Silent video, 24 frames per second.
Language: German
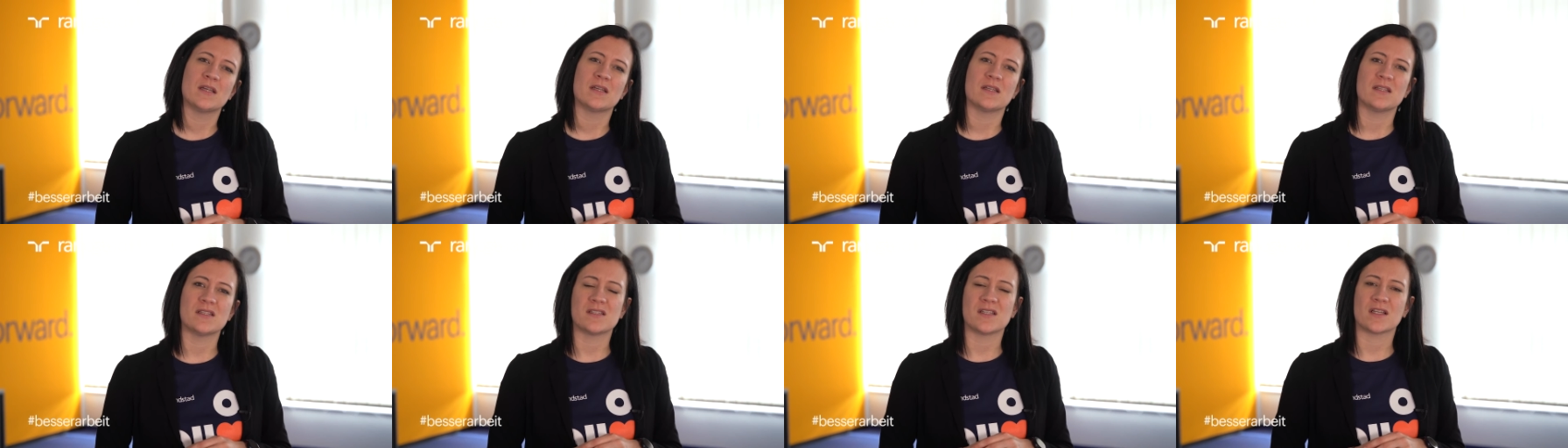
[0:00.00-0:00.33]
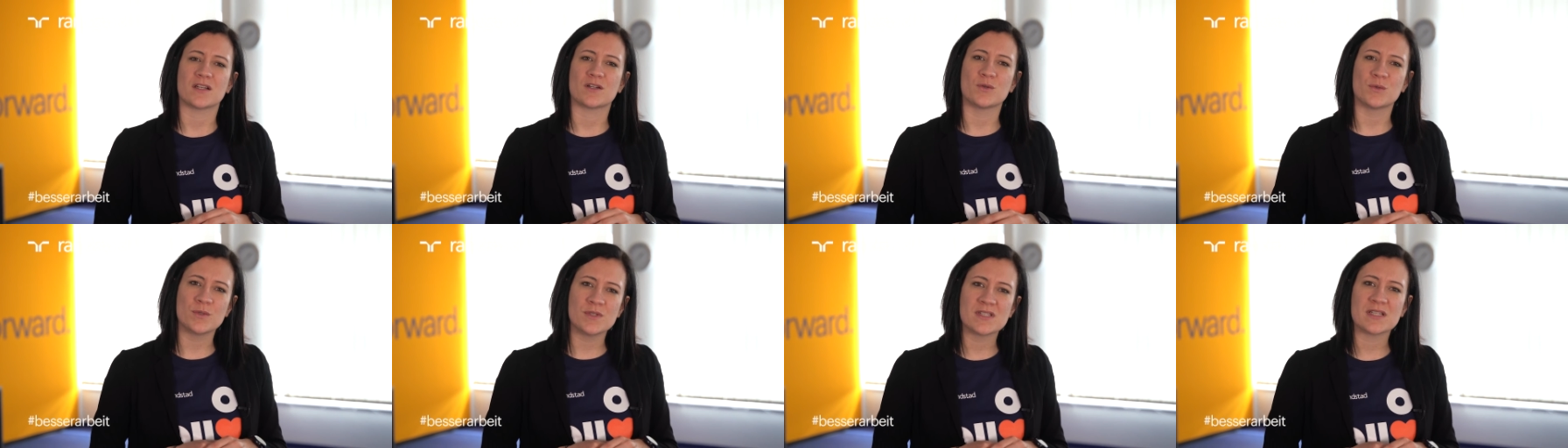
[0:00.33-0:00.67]
ist der
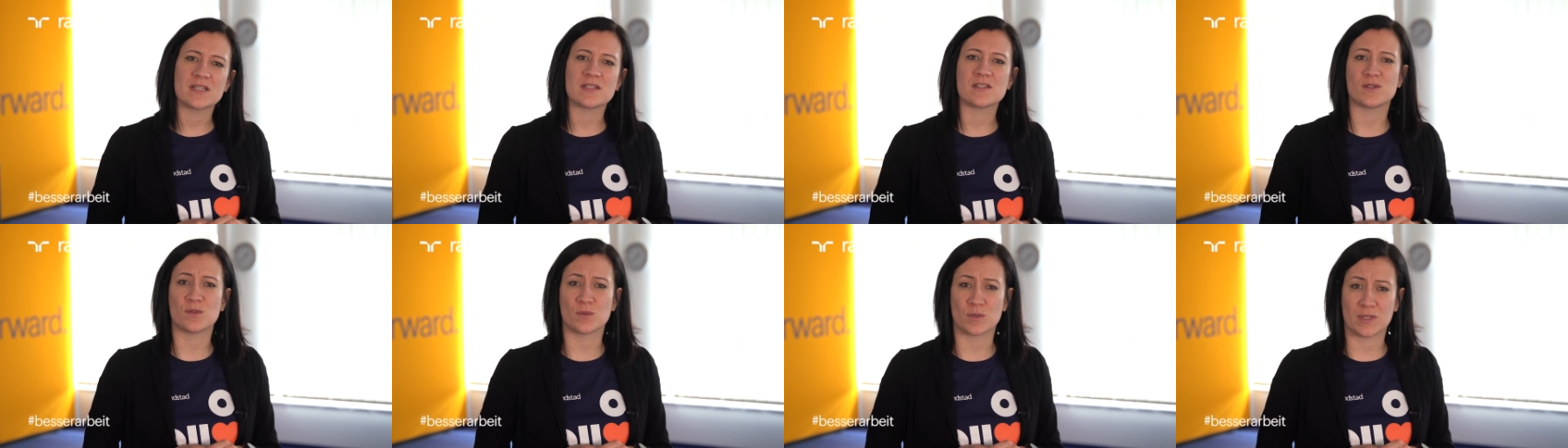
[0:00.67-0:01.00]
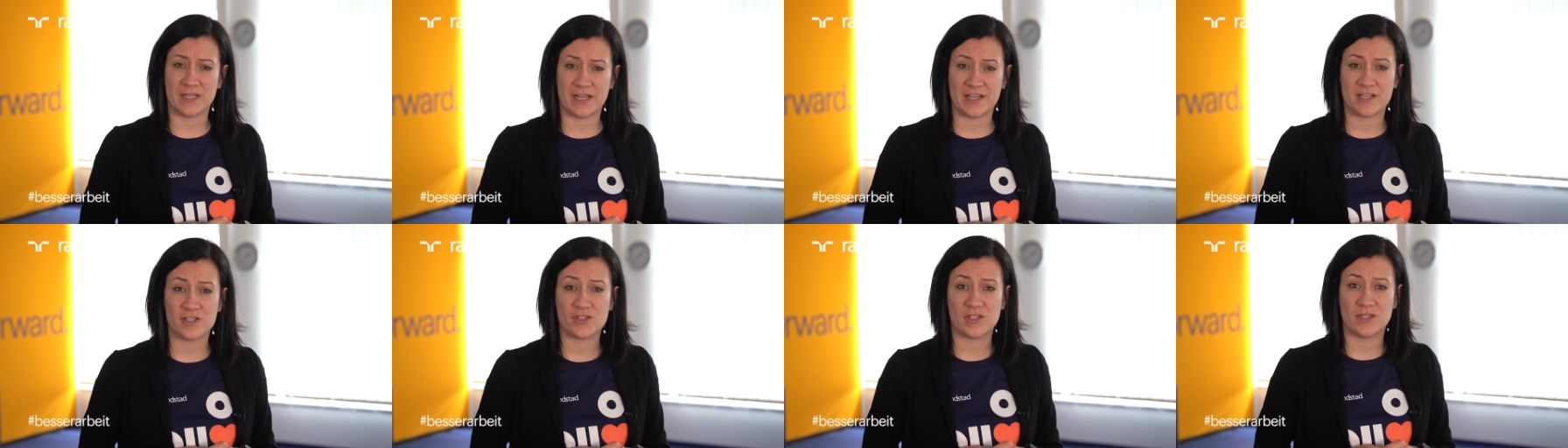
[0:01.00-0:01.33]
Grundsatz zur
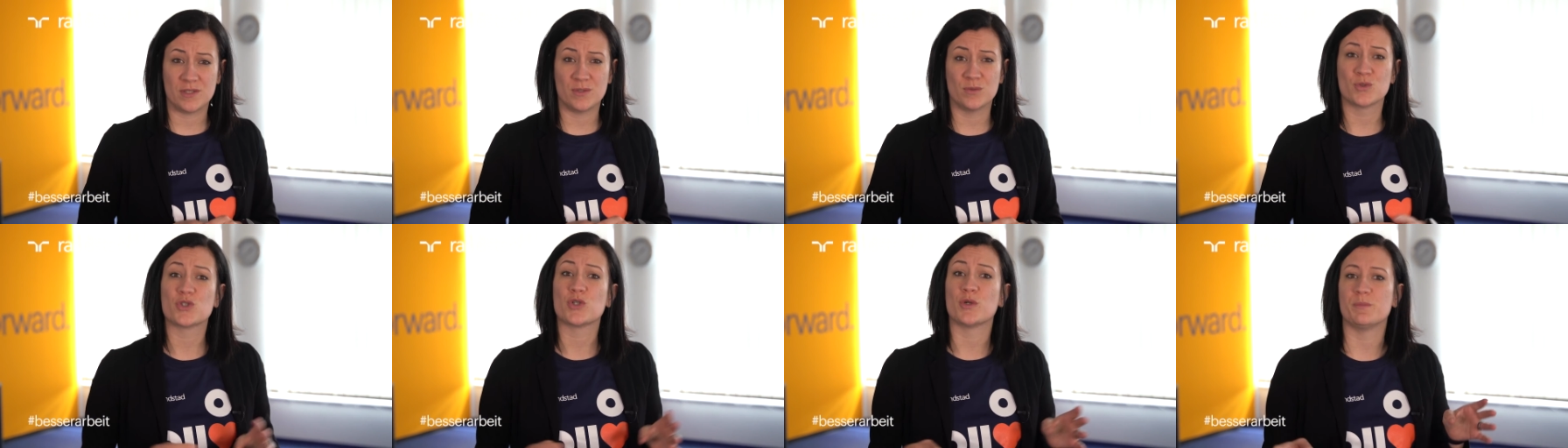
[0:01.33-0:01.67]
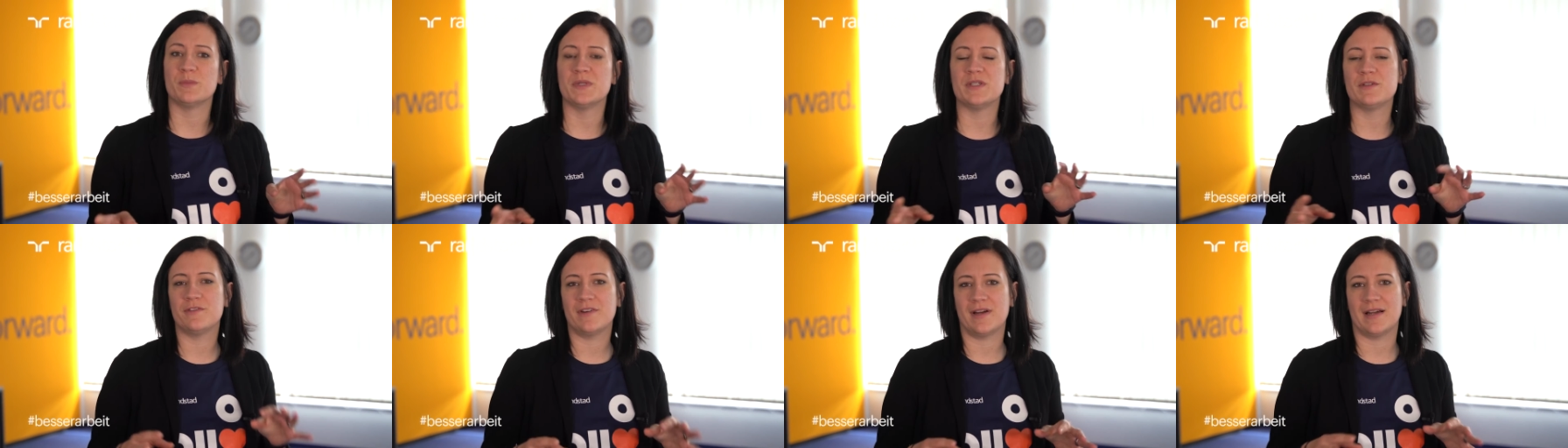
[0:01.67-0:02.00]
Gleichstellung
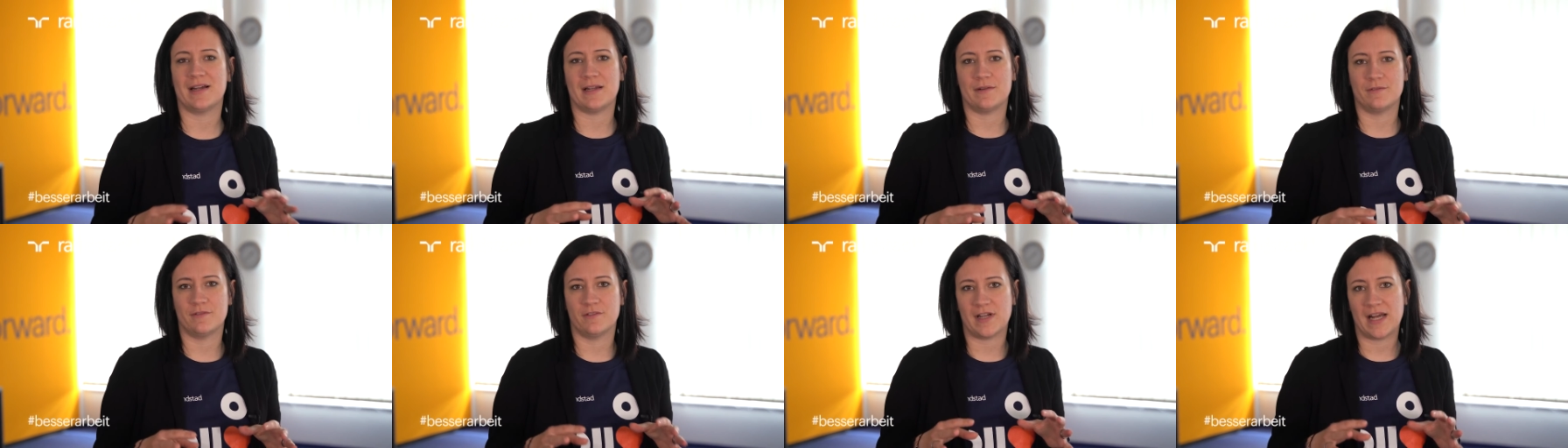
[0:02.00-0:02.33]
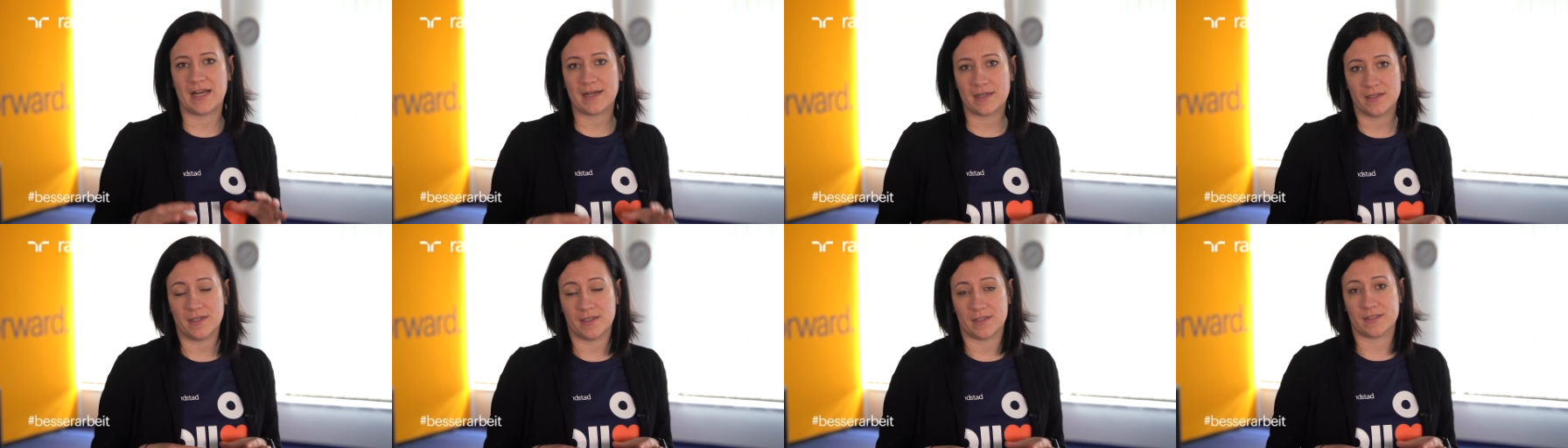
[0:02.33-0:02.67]
schon mit
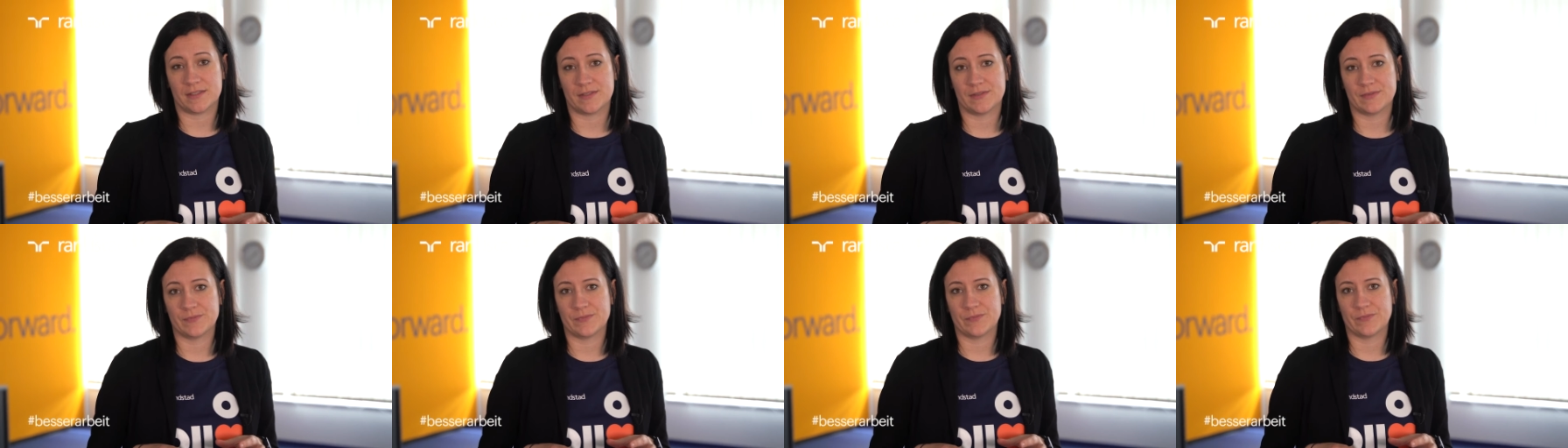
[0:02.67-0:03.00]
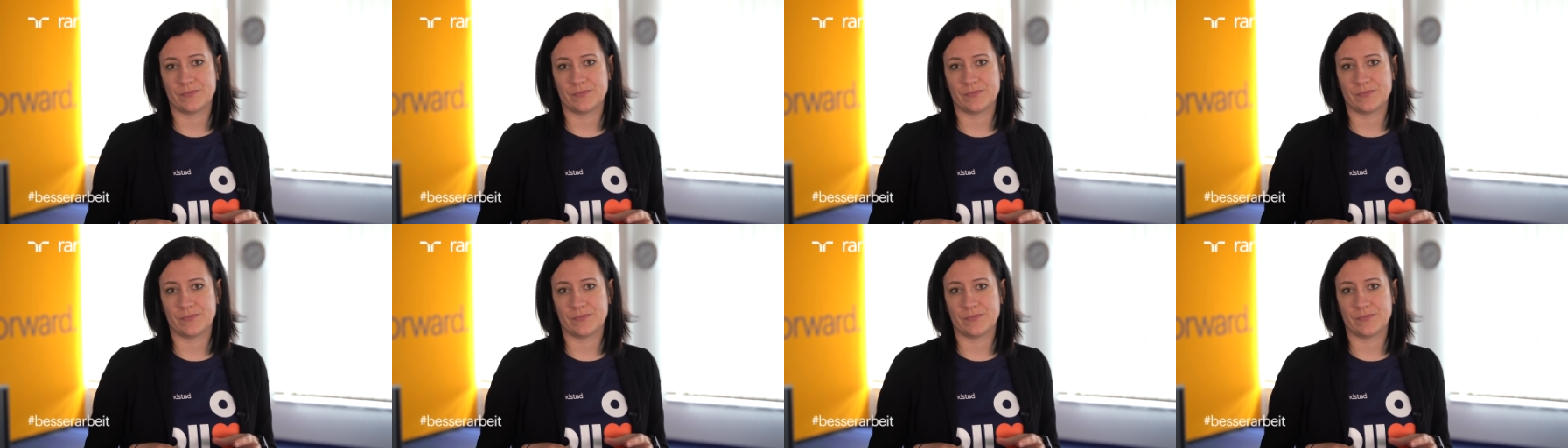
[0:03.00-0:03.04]
verankert.